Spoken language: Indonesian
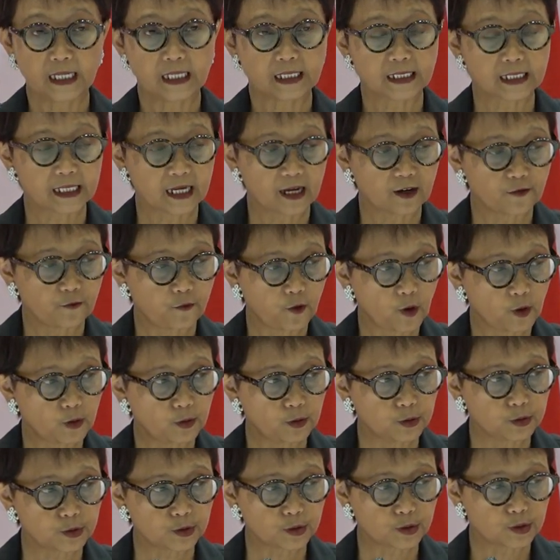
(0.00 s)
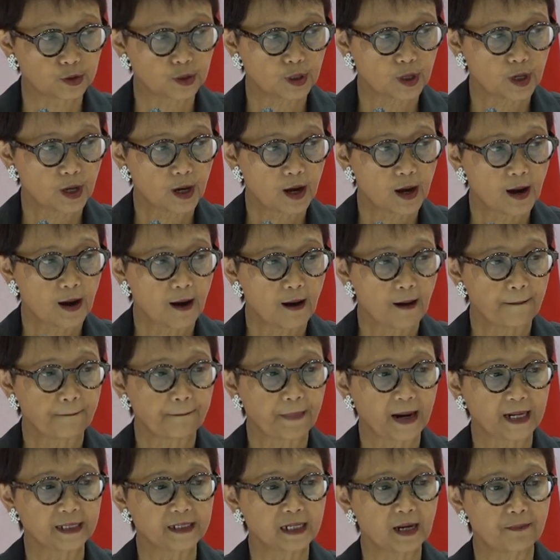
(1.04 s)
dengan fokus
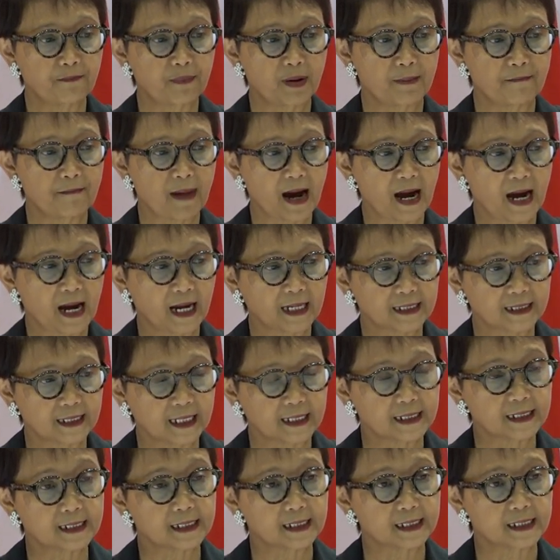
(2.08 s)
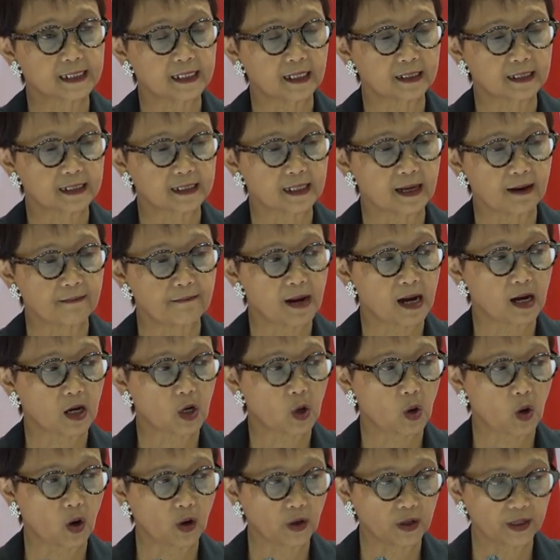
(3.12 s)
pada pembahasan kerjasama
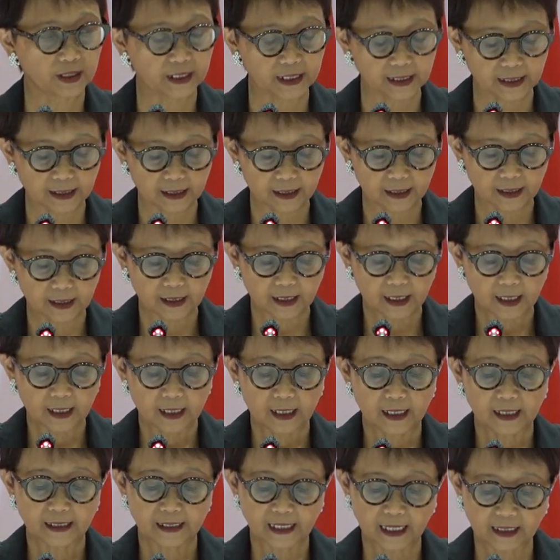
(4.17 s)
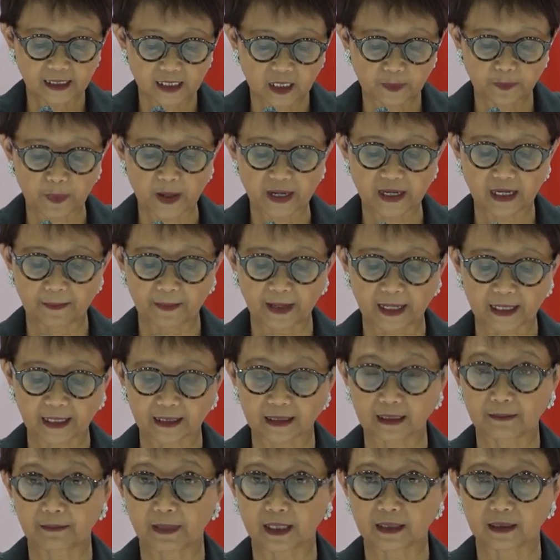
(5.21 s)
konkret dan sebagaimana
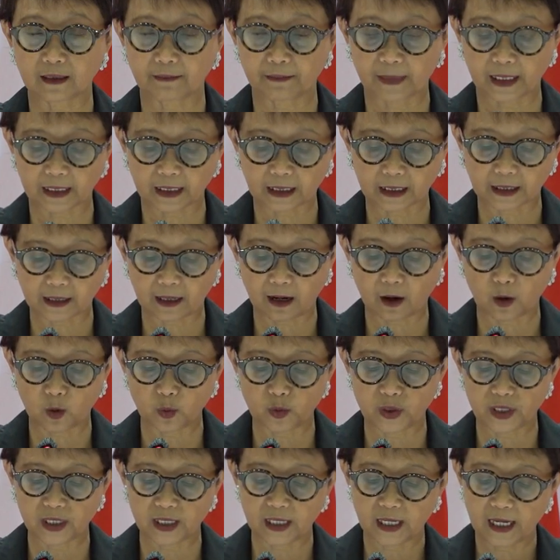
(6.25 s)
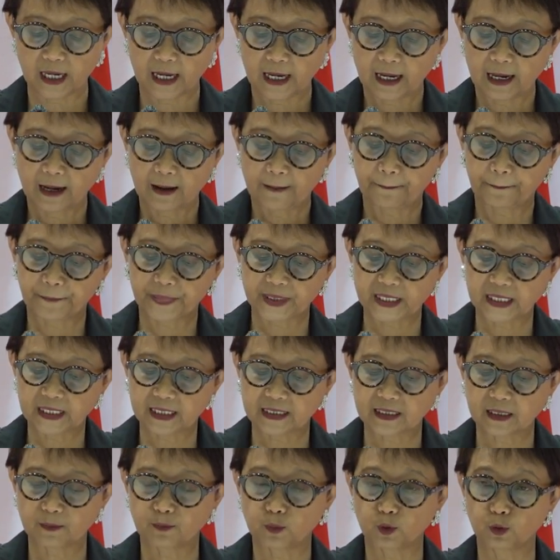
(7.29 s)
teman-teman ketahui
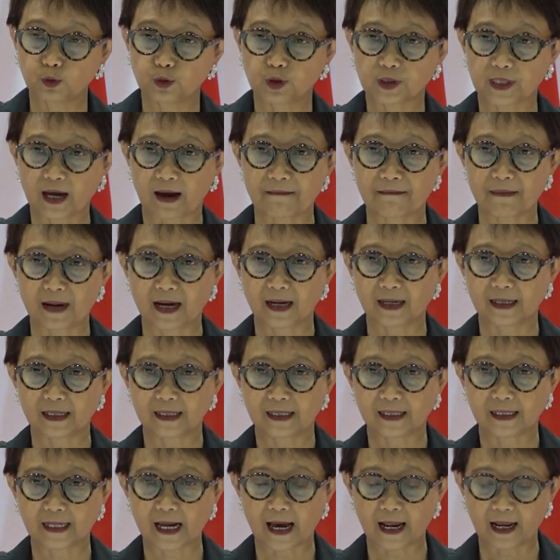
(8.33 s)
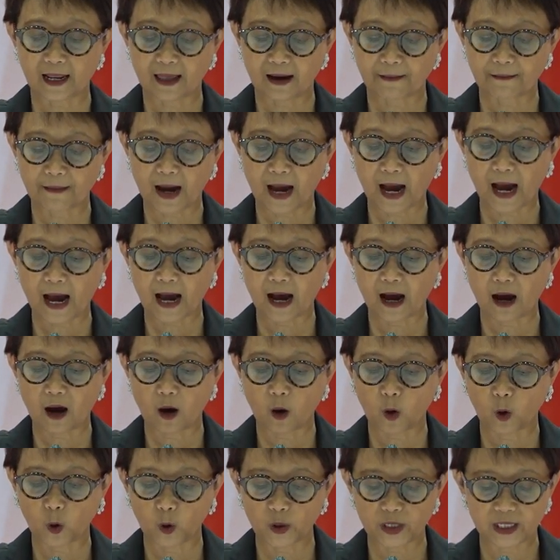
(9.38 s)
prinsip utama dalam
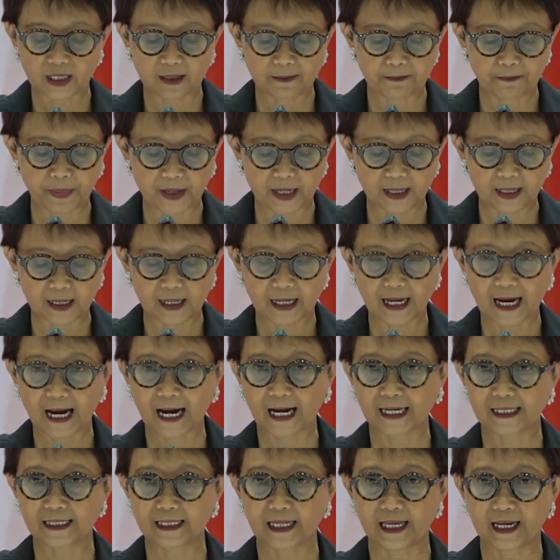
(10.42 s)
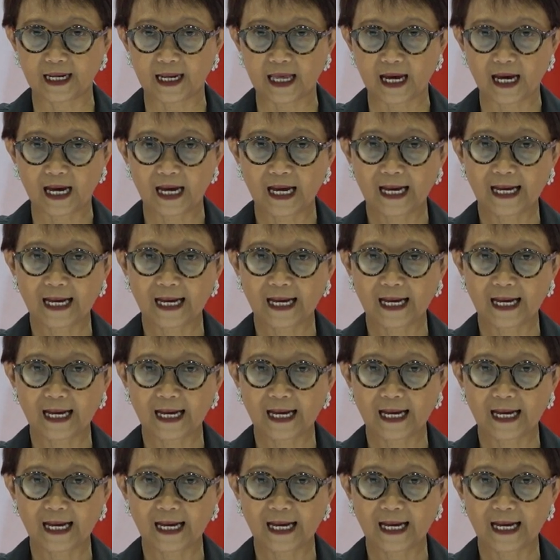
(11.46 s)
AOIP adalah